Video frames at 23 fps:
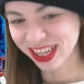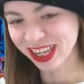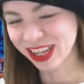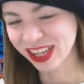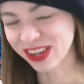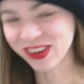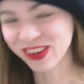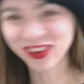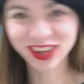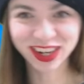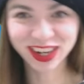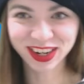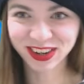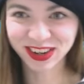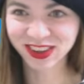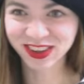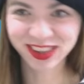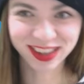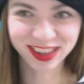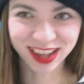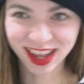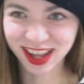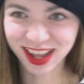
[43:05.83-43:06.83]
いろい
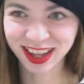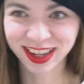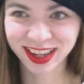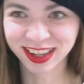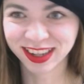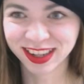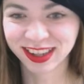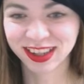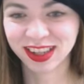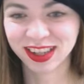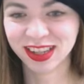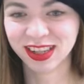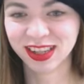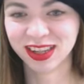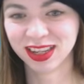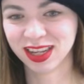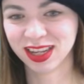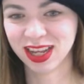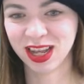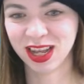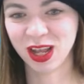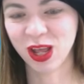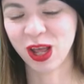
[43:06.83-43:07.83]
ろさ
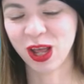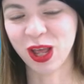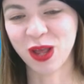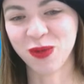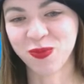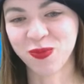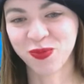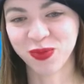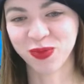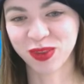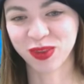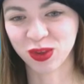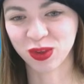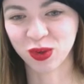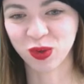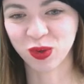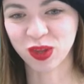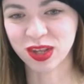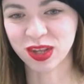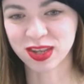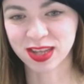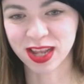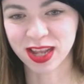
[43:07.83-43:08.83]
はいそ
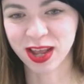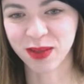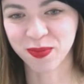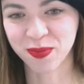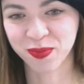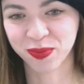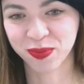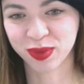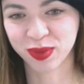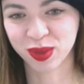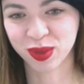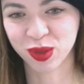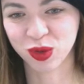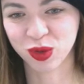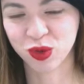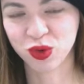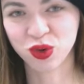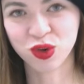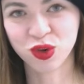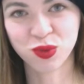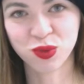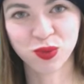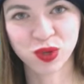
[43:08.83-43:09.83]
うですね
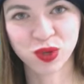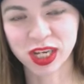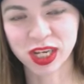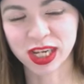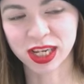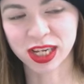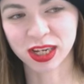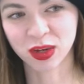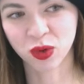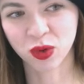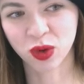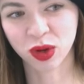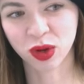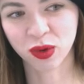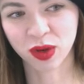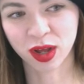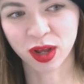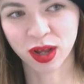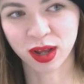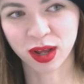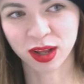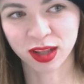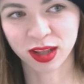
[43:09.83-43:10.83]
ルール無視これ
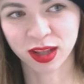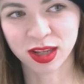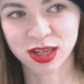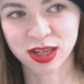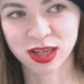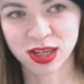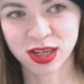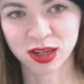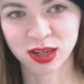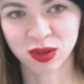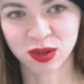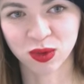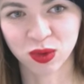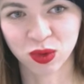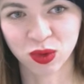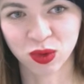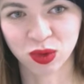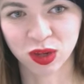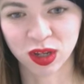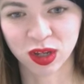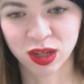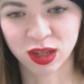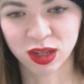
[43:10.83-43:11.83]
はナンシー本
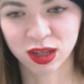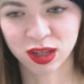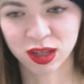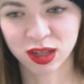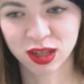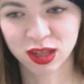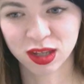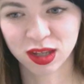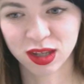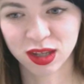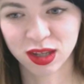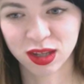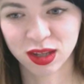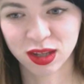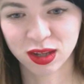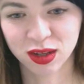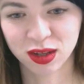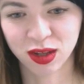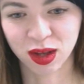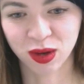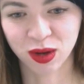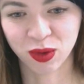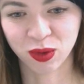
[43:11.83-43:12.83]
当に
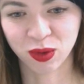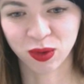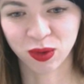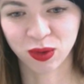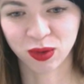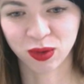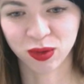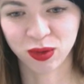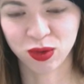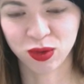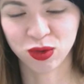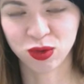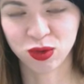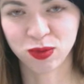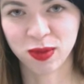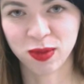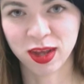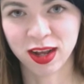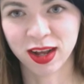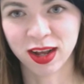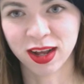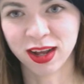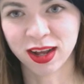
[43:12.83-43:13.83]
あの有
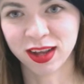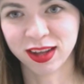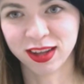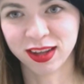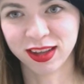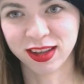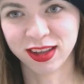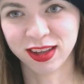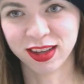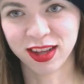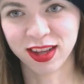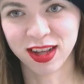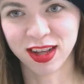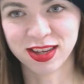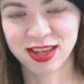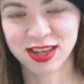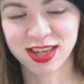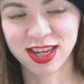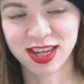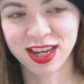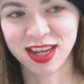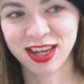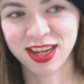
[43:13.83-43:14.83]
名な
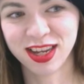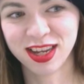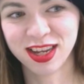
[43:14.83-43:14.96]
ナンシー